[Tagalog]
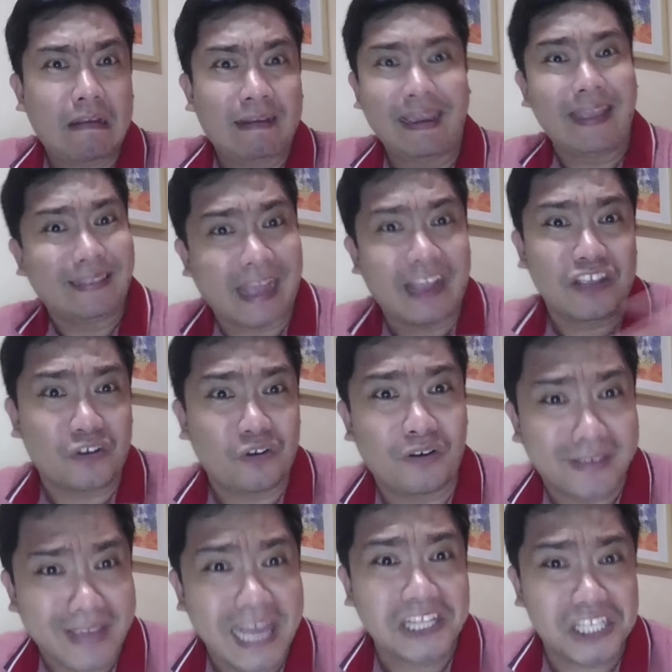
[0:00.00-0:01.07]
Kita nyo?
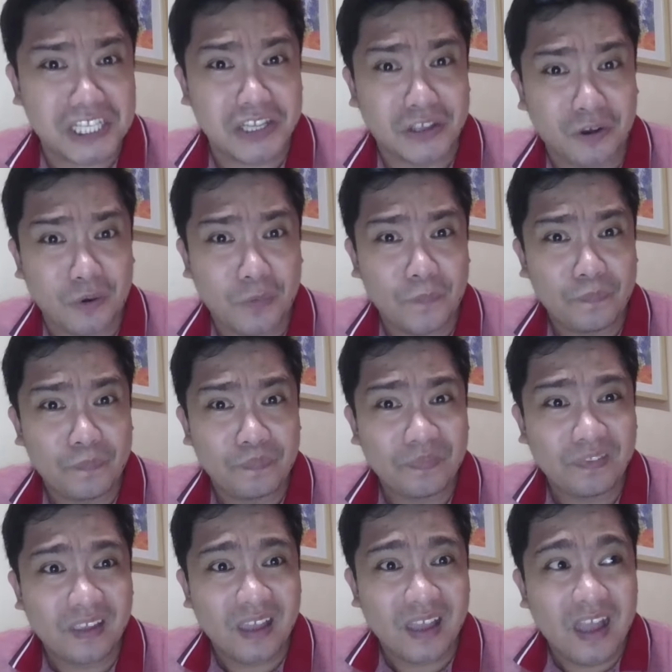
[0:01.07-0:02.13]
Gets nyo?
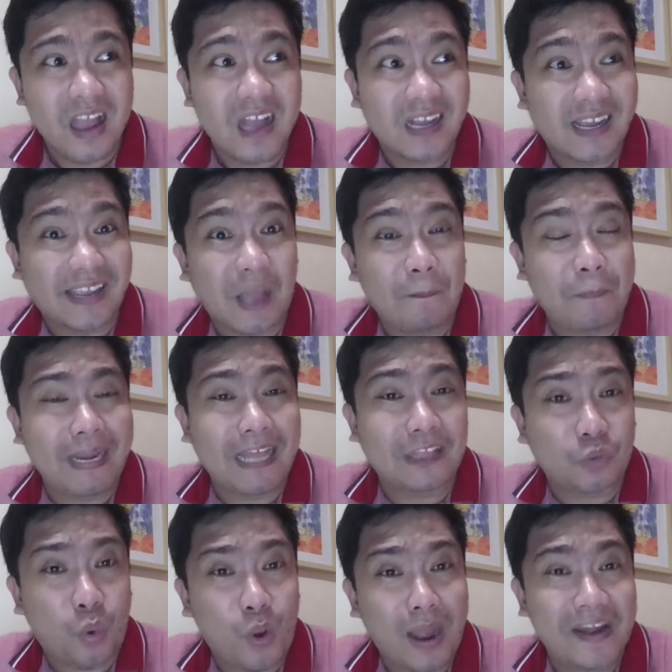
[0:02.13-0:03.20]
Kaya
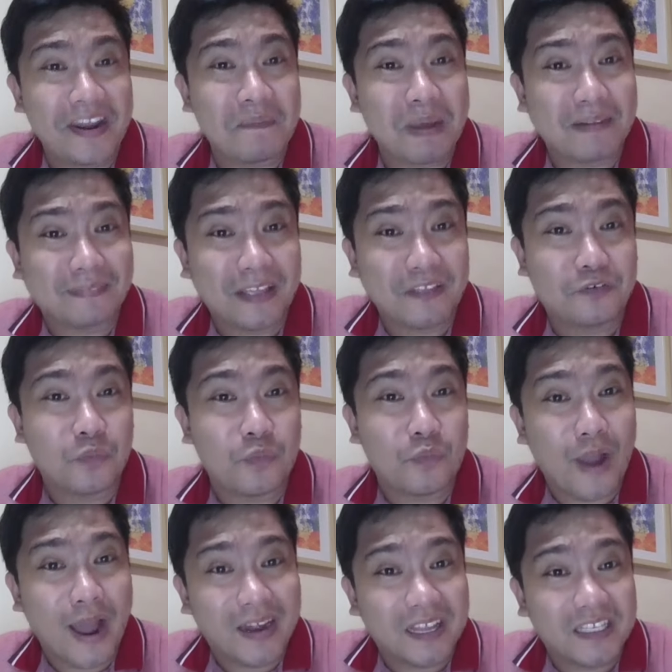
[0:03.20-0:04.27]
pinatulan ni Martin
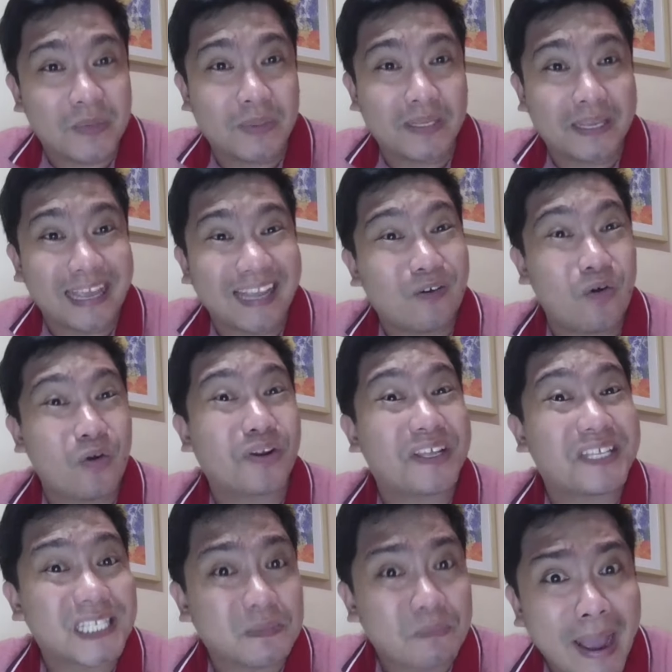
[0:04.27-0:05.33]
Romualdez magiging
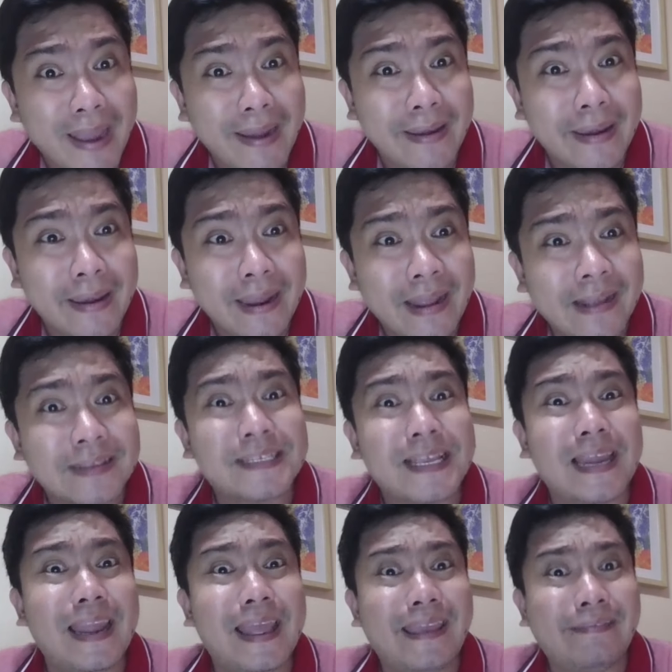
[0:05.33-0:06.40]
congressman sa
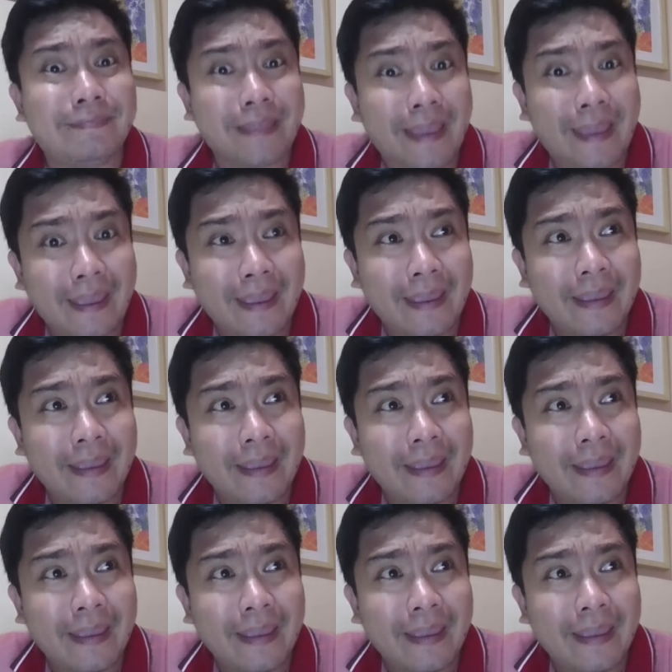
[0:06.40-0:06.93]
Leyte.